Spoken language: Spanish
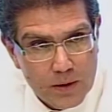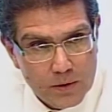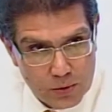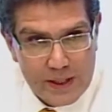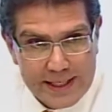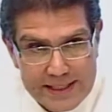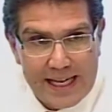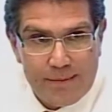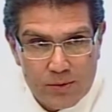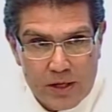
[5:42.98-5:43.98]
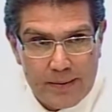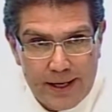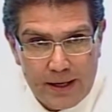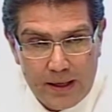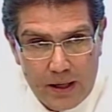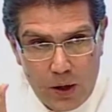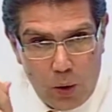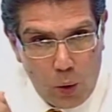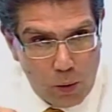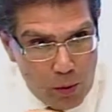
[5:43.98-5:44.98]
Entonces, sí quisiéramos saber,
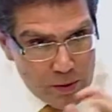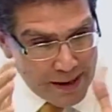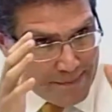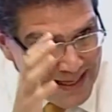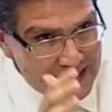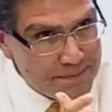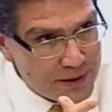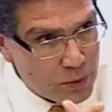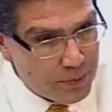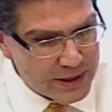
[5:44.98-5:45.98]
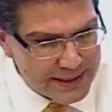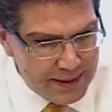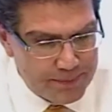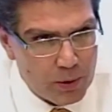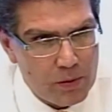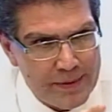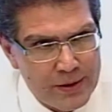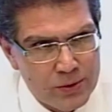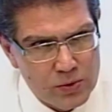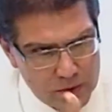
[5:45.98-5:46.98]
hubo una masa presupuestal, por lo
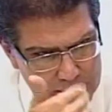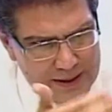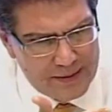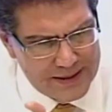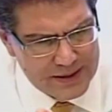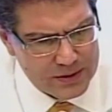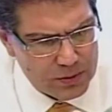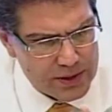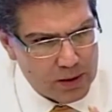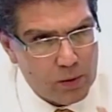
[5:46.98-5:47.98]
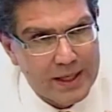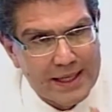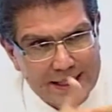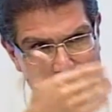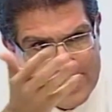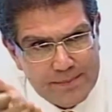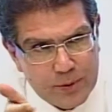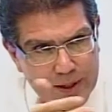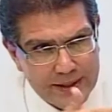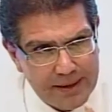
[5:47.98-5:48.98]
menos, y tal vez escuchar cuál es la que se tiene
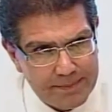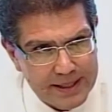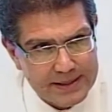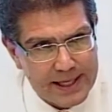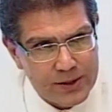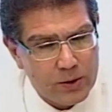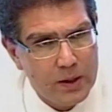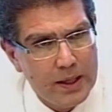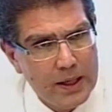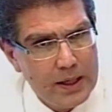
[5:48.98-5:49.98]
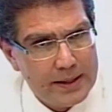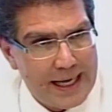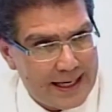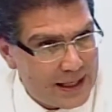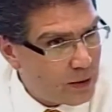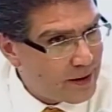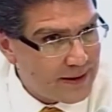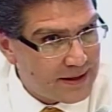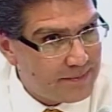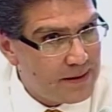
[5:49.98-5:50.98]
proyectada para este año, de alrededor de
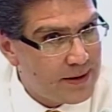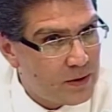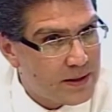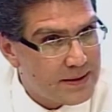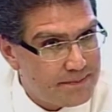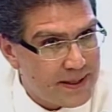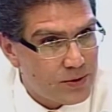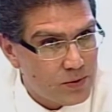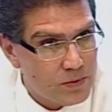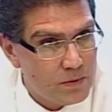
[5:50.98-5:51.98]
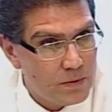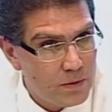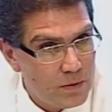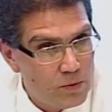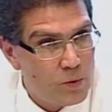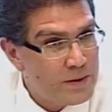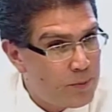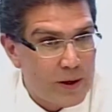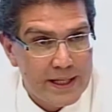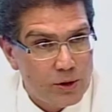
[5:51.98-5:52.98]
20 mil millones de pesos. No es
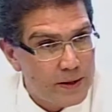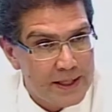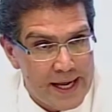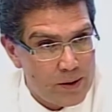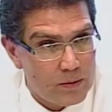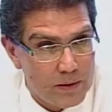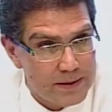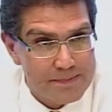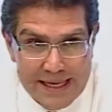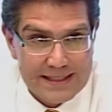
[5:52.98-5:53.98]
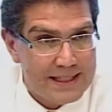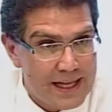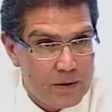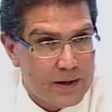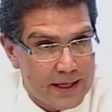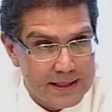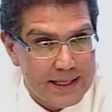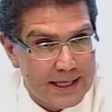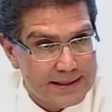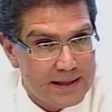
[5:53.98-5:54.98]
poquito dinero, es más dinero que el que
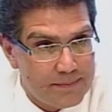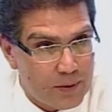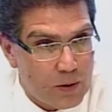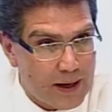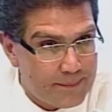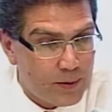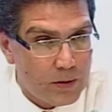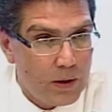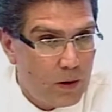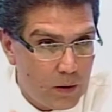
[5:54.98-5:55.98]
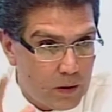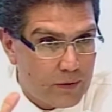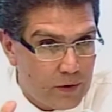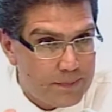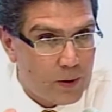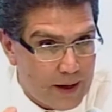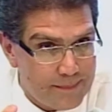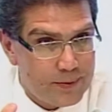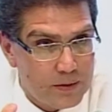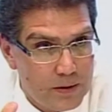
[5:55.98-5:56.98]
se gasta en el Procampo o lo que fue el
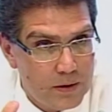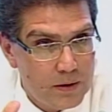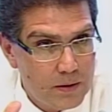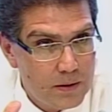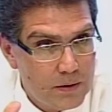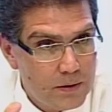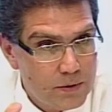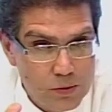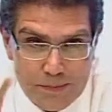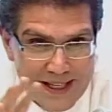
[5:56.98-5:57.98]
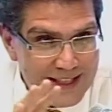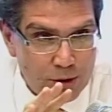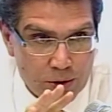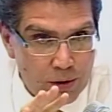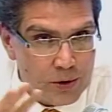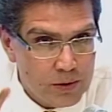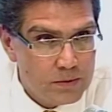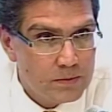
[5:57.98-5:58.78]
Procampo. Es un billetononón.